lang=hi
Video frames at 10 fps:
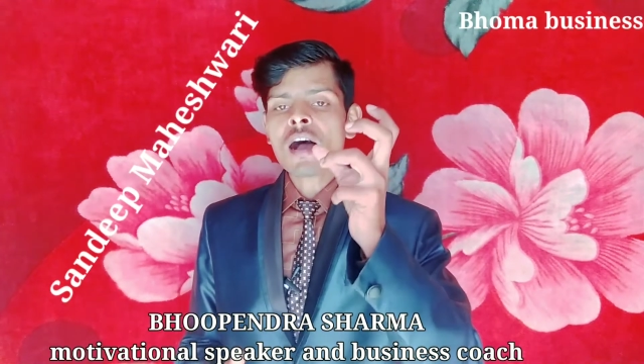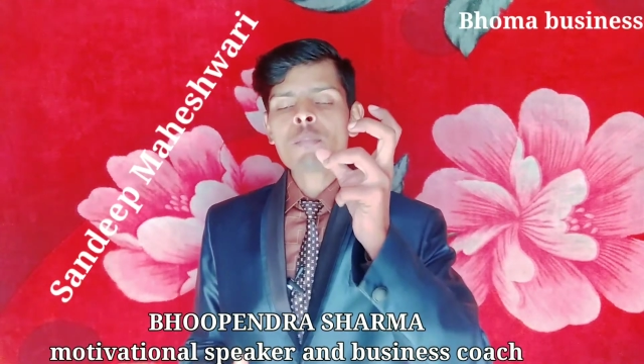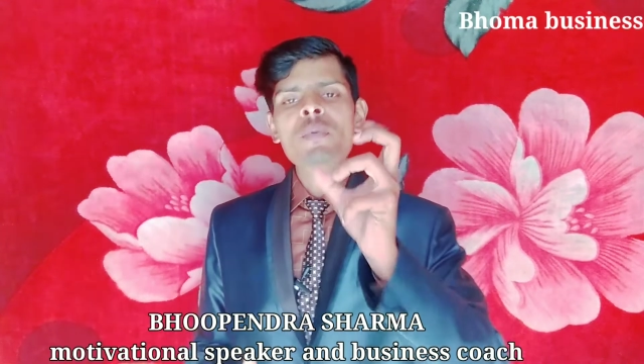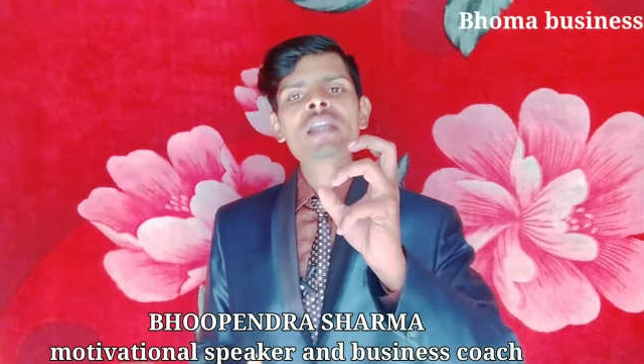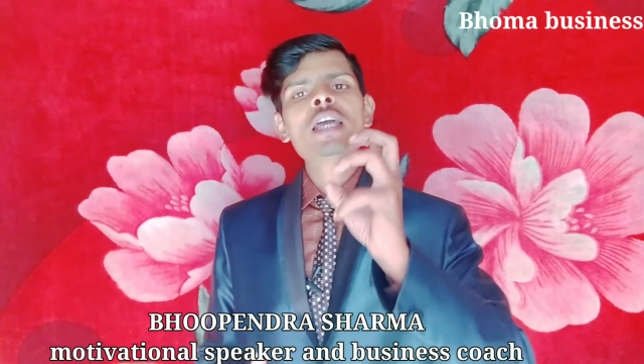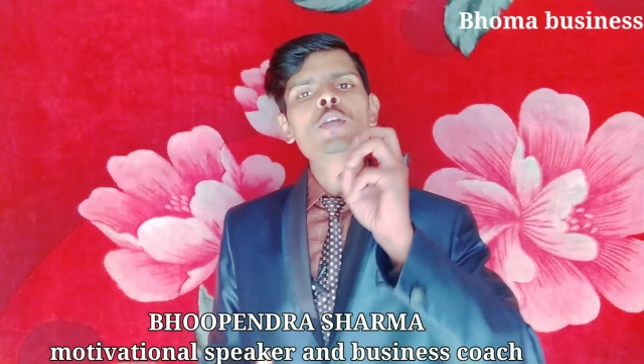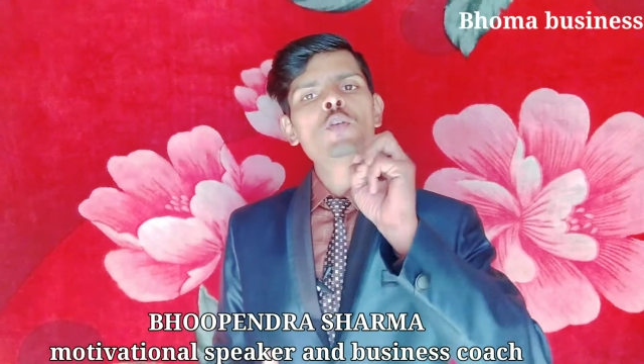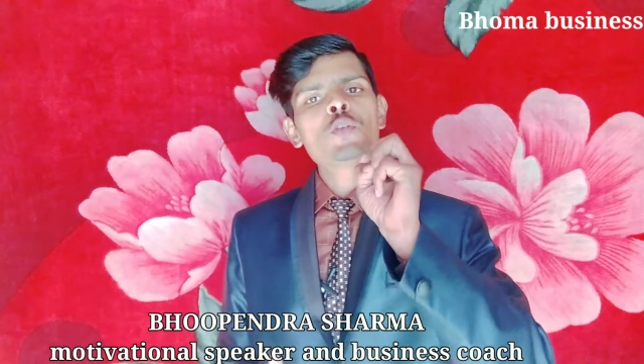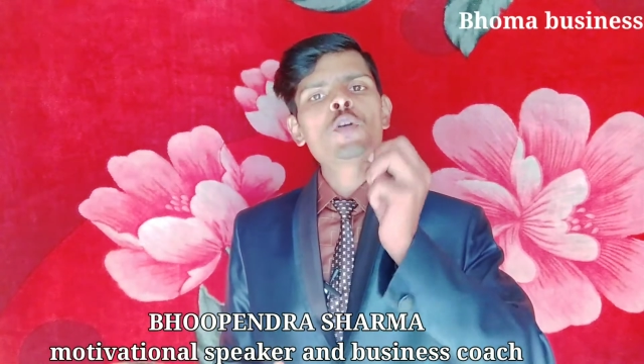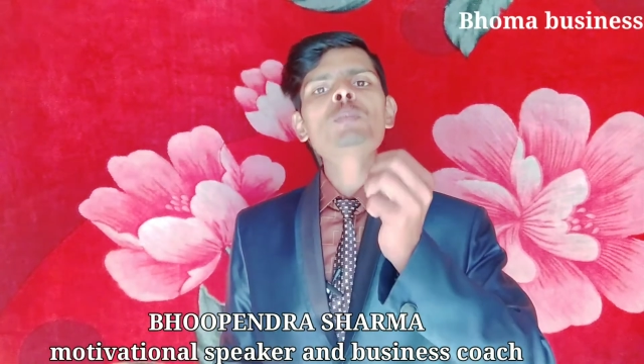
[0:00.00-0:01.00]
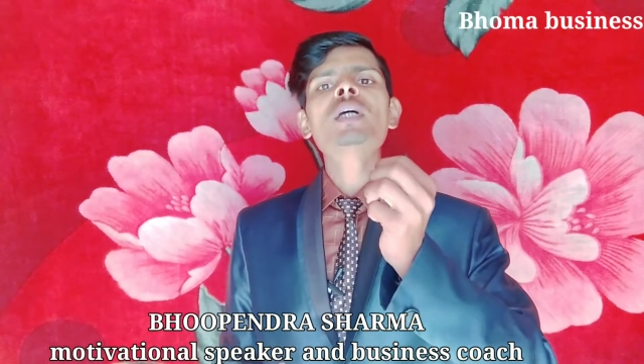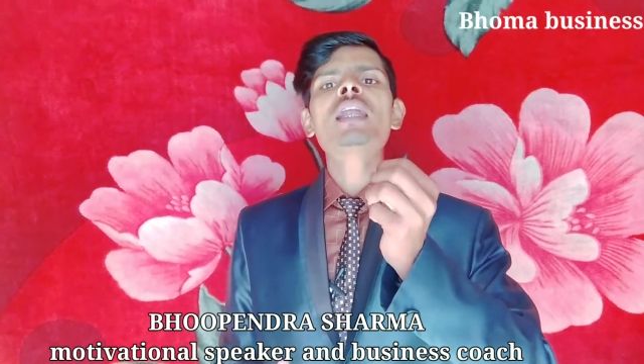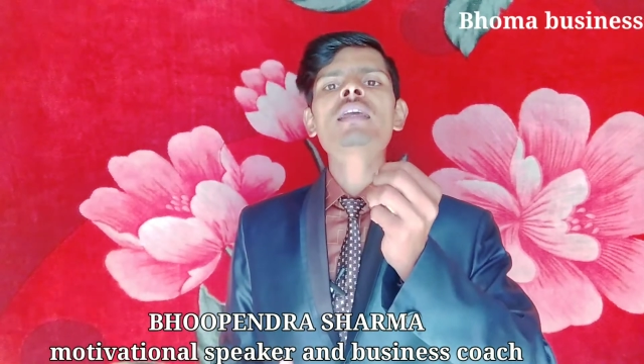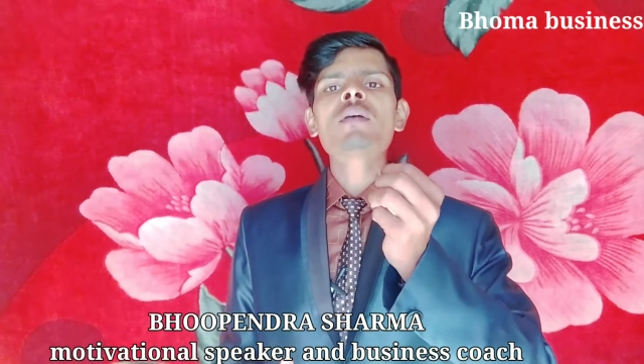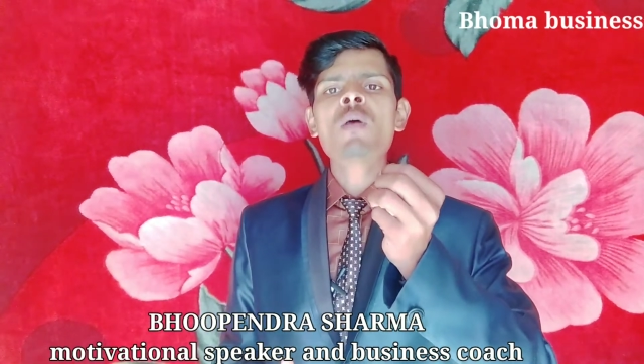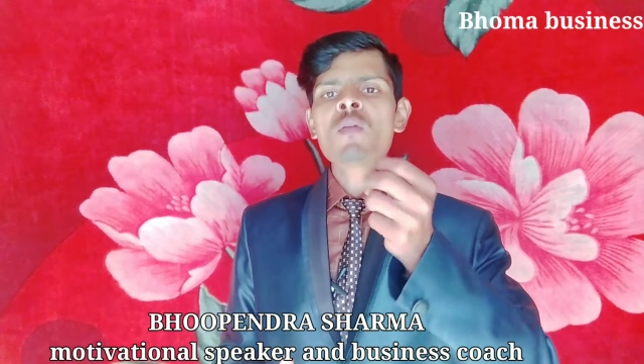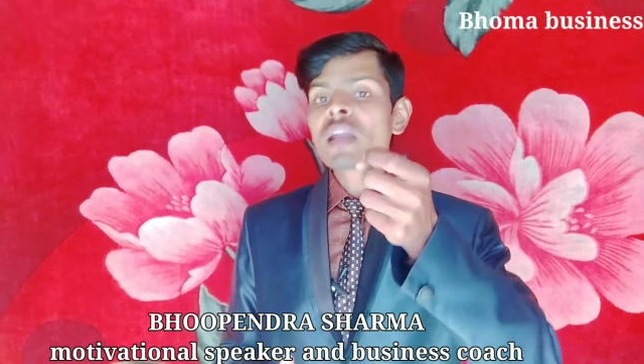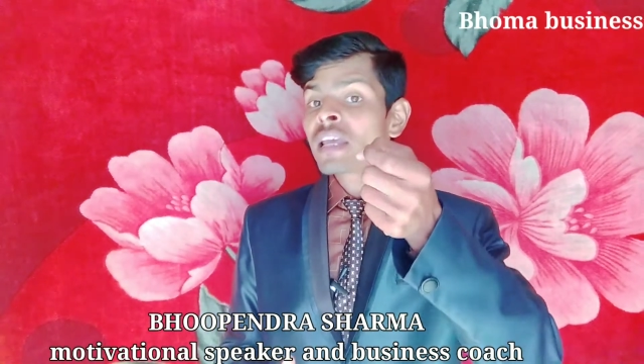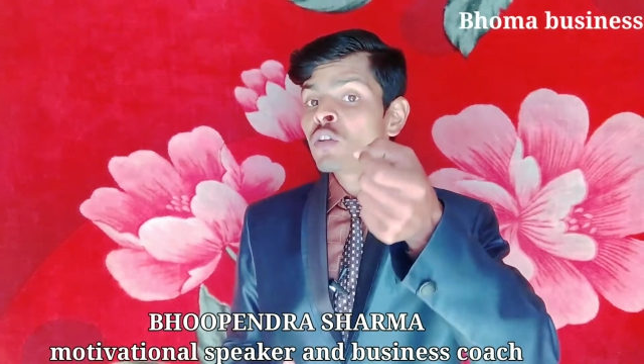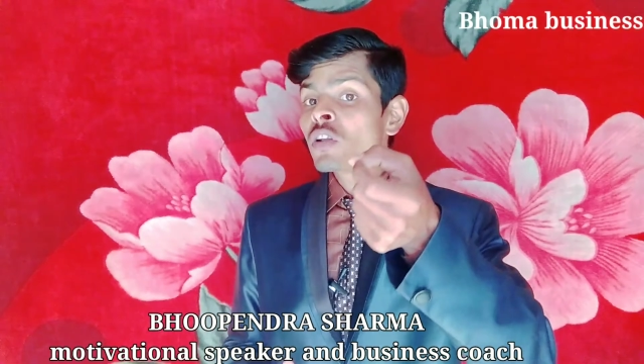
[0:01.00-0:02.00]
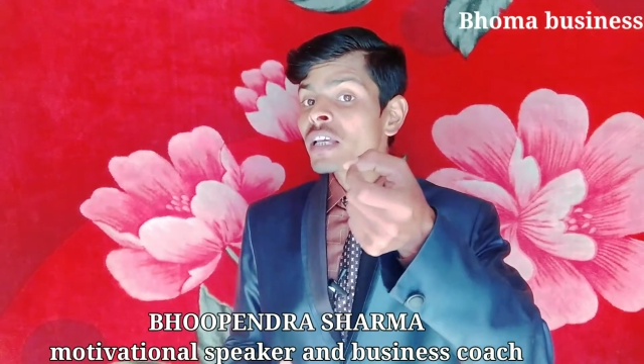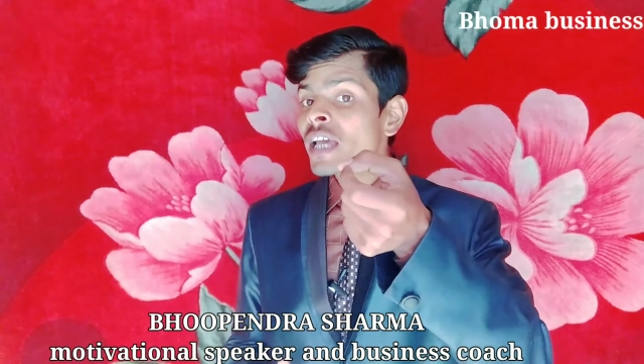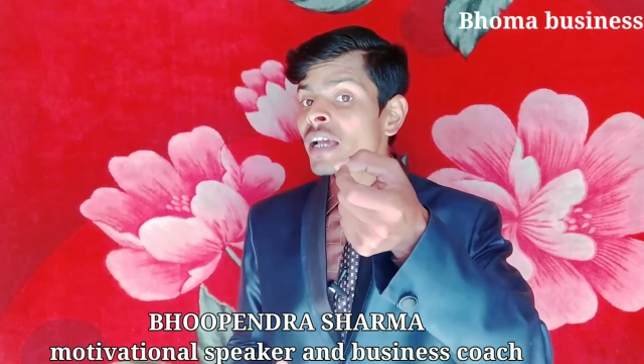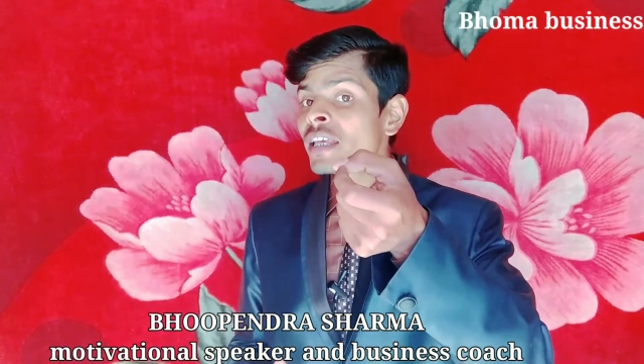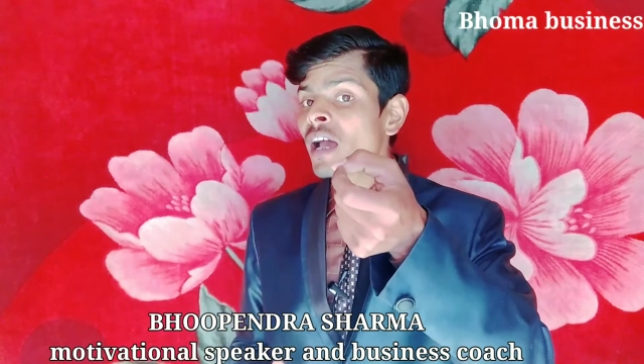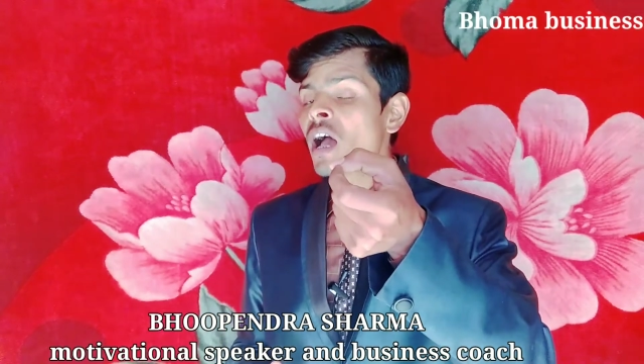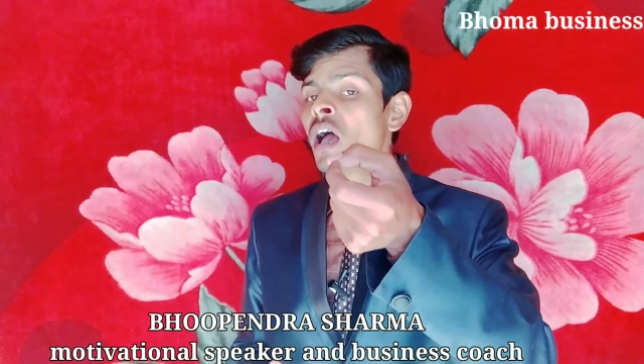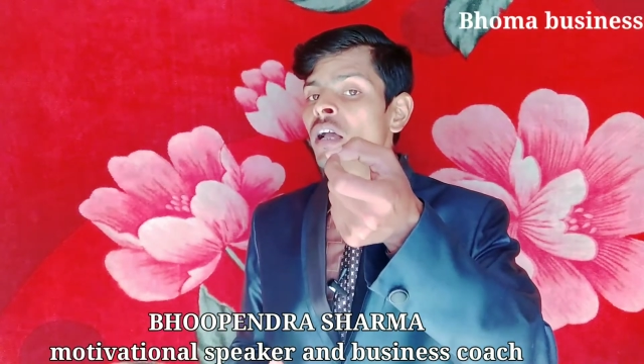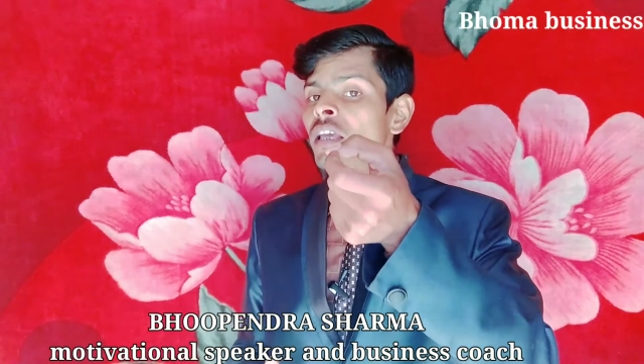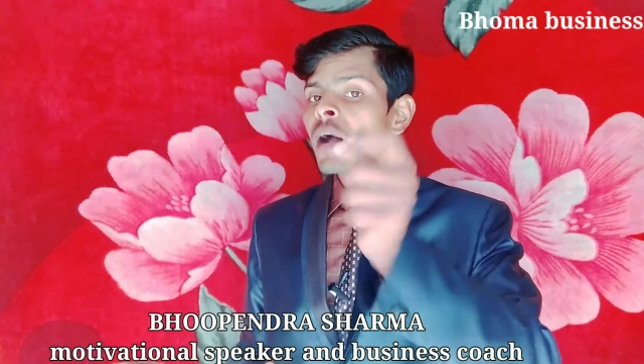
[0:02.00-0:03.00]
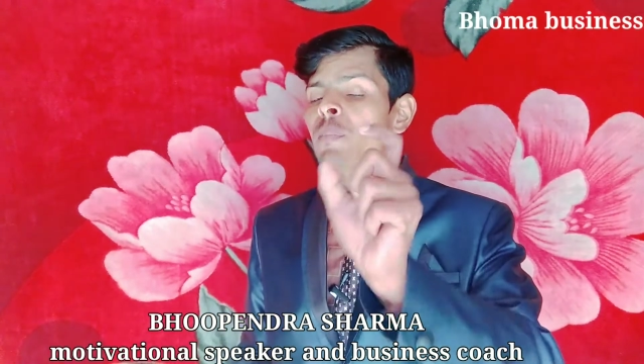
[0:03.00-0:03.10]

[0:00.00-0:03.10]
अपने यूट्यूब चैनल के फाउंडर हैं इन्होंने क्या किया कि